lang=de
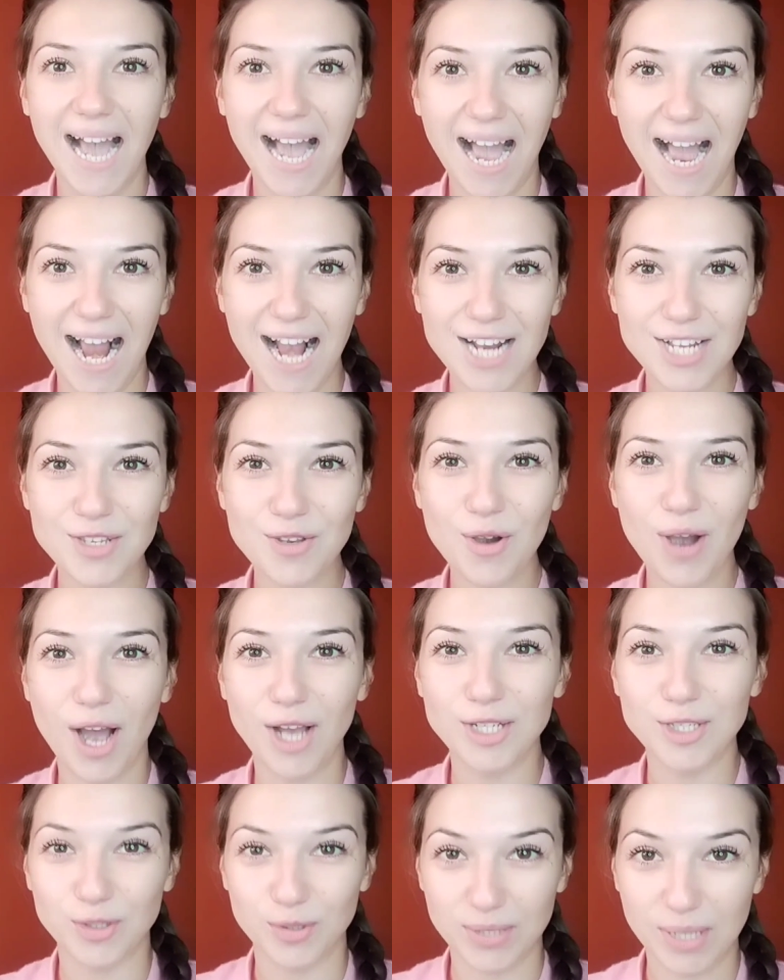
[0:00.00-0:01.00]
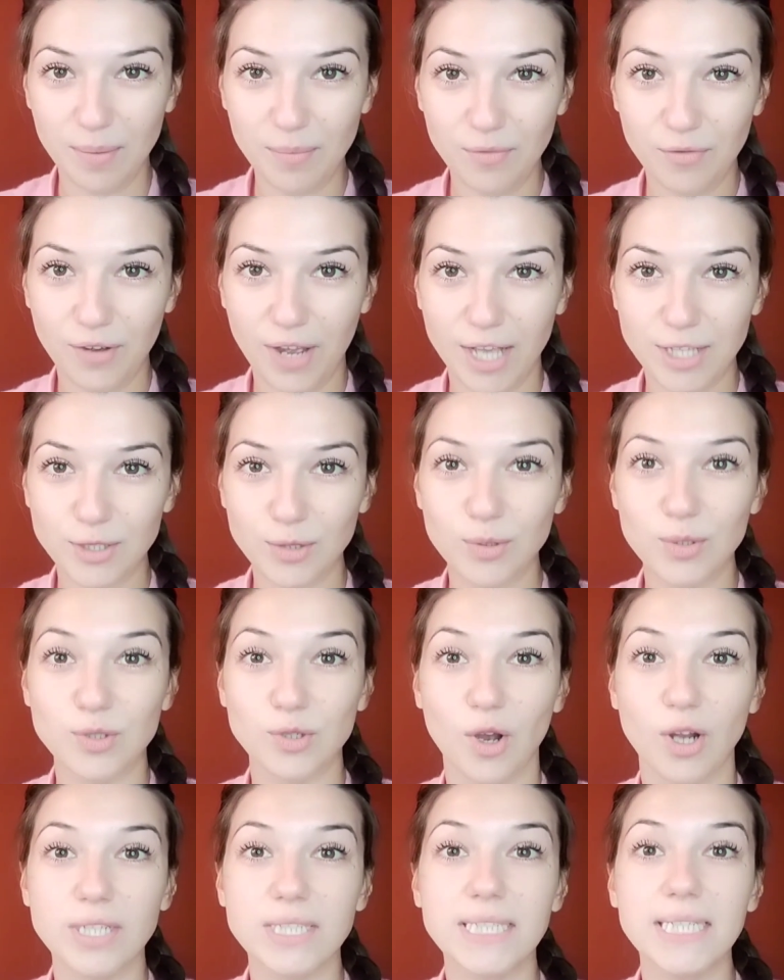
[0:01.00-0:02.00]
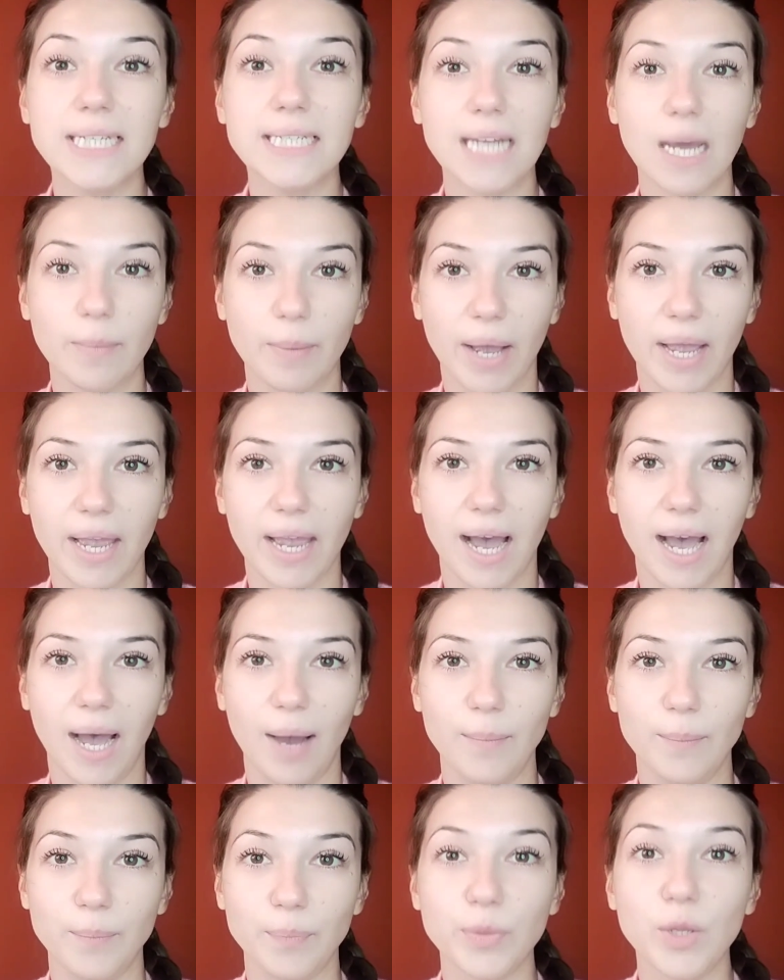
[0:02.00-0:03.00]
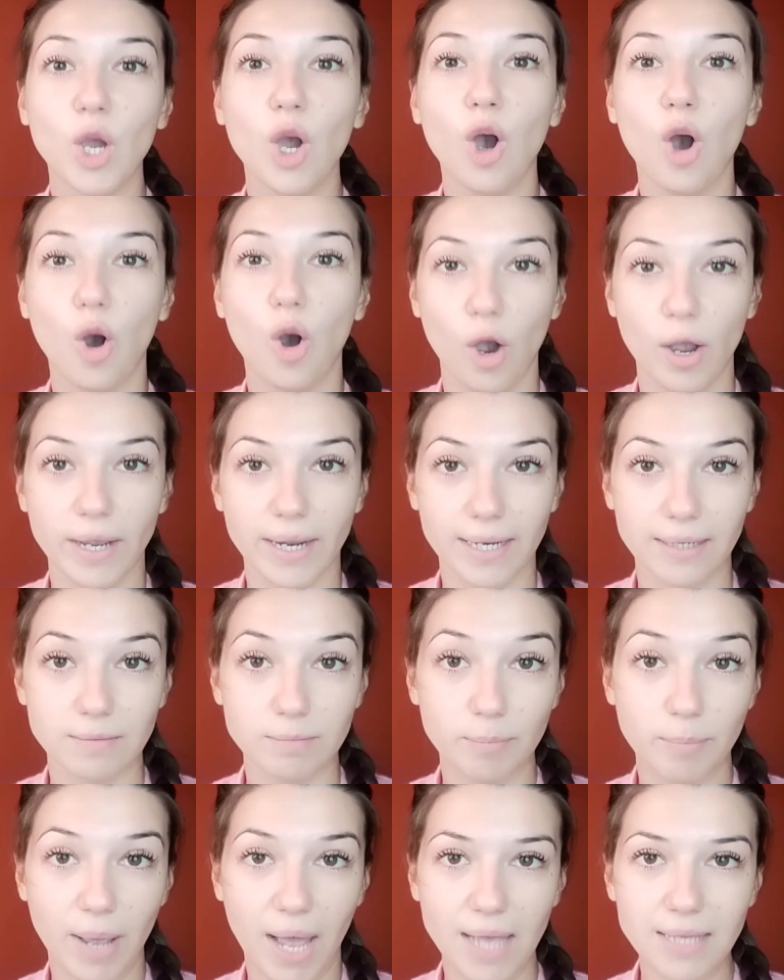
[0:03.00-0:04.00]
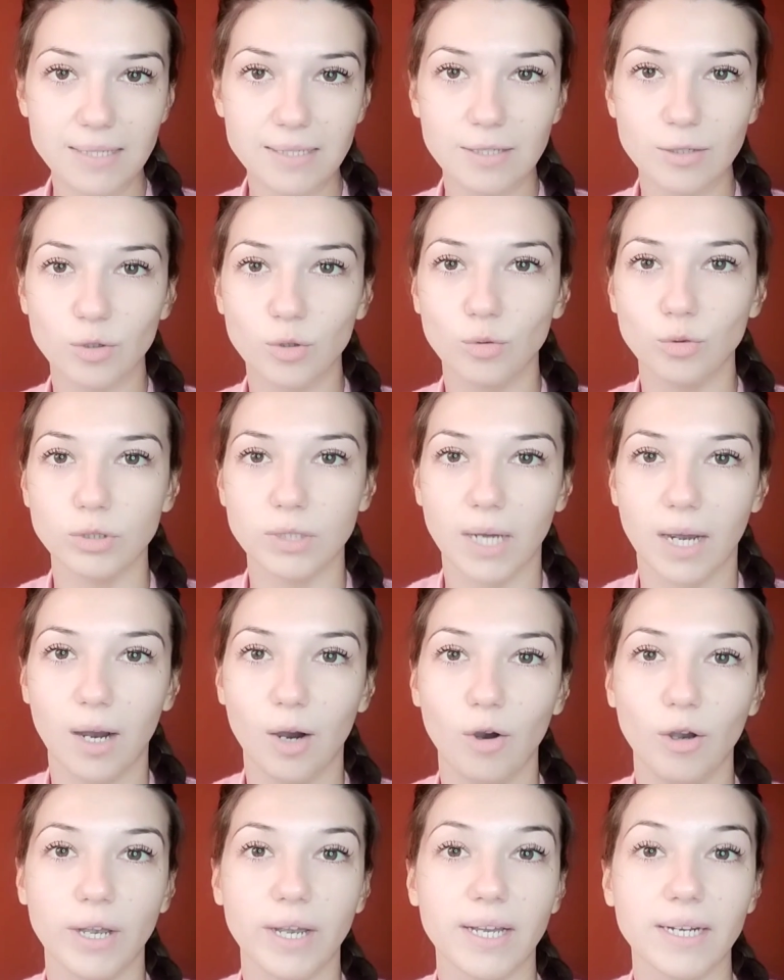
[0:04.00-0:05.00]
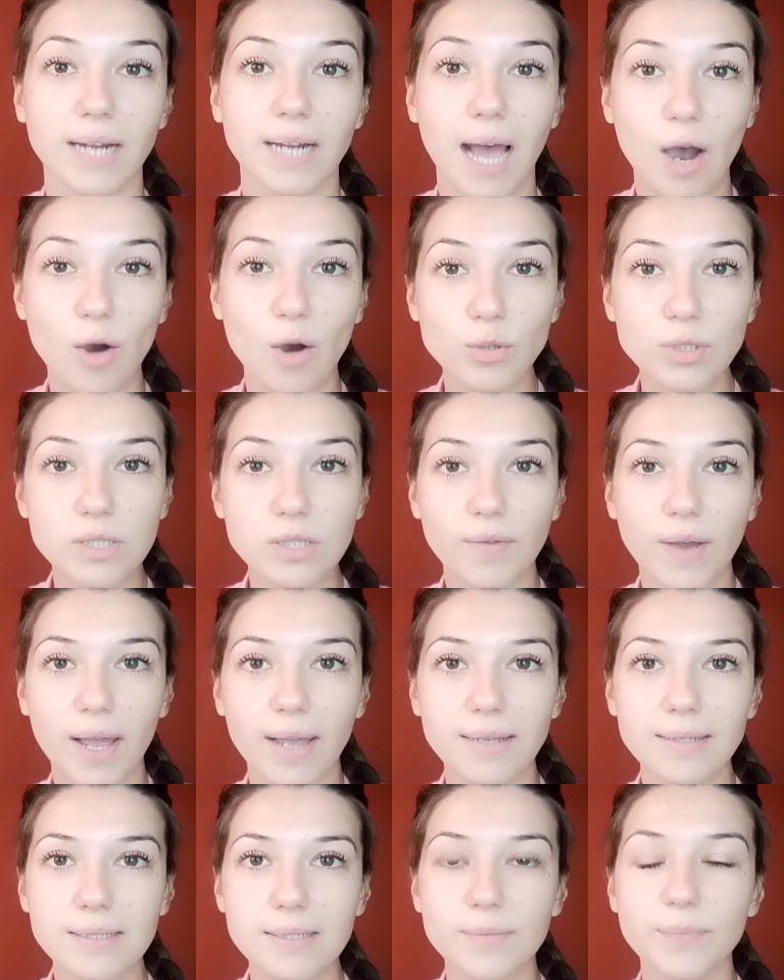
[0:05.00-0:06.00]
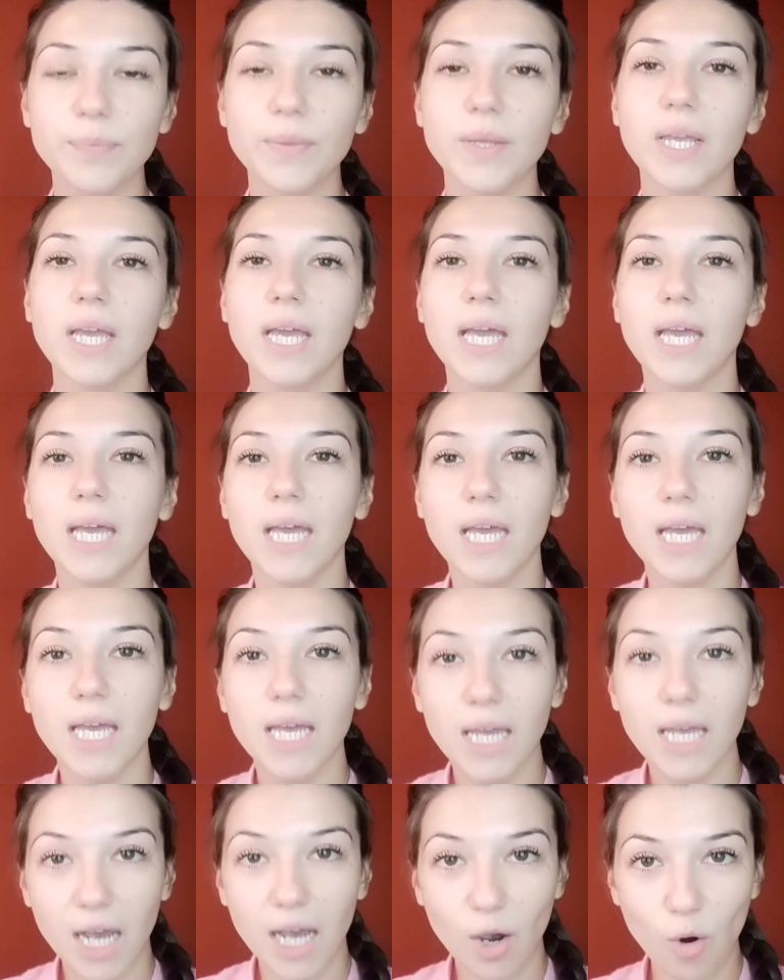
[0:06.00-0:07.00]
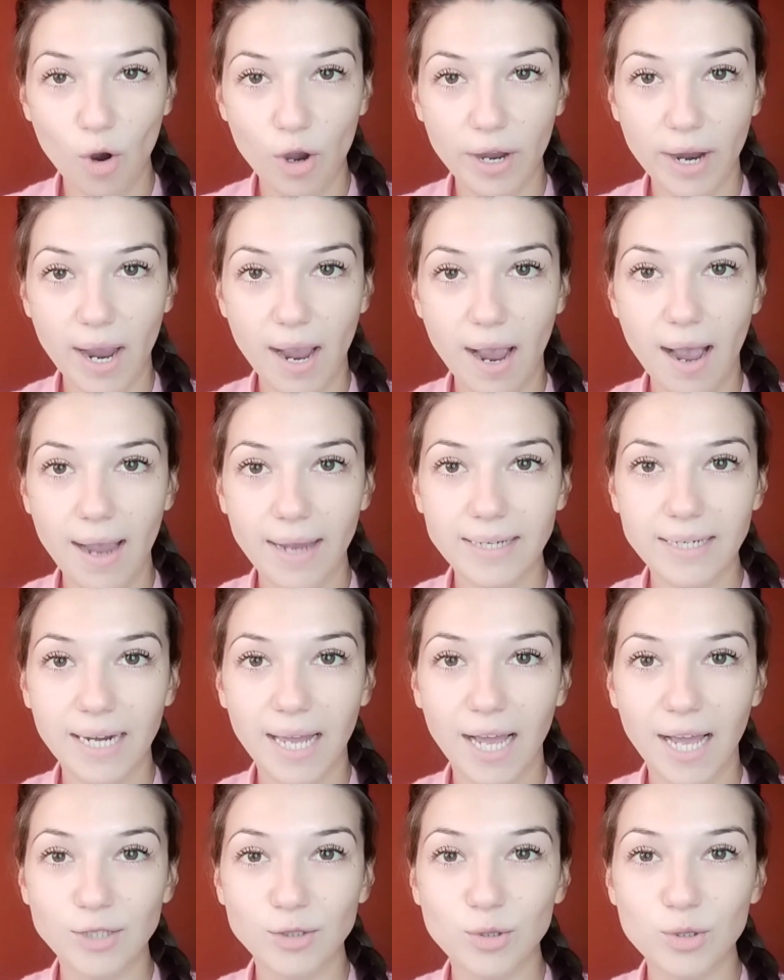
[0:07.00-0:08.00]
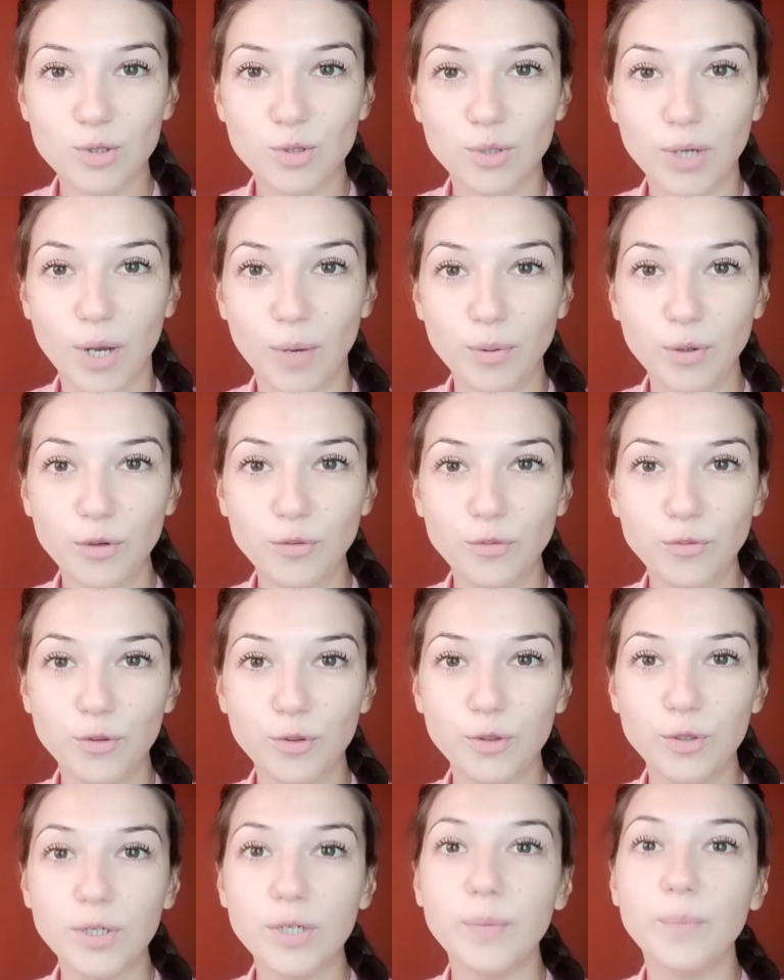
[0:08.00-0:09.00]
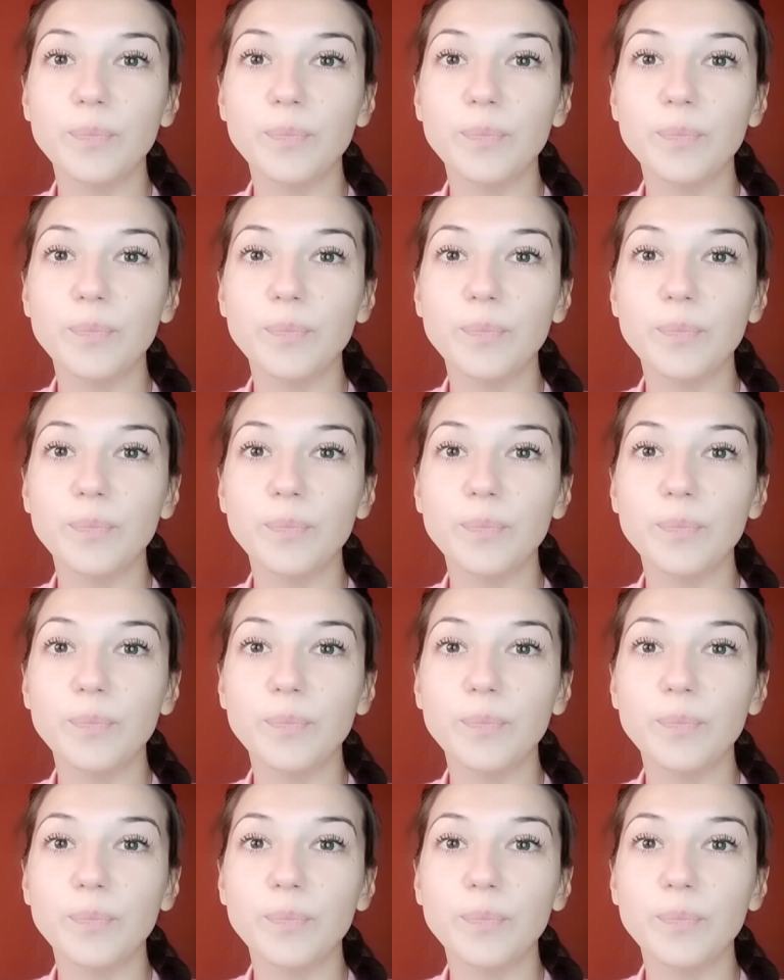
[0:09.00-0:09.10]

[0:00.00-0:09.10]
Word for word: Also als Zusammenfassung sollt ihr dabei haben euren Pass oder euren Ausweis, eure Einladung zu der Prüfung,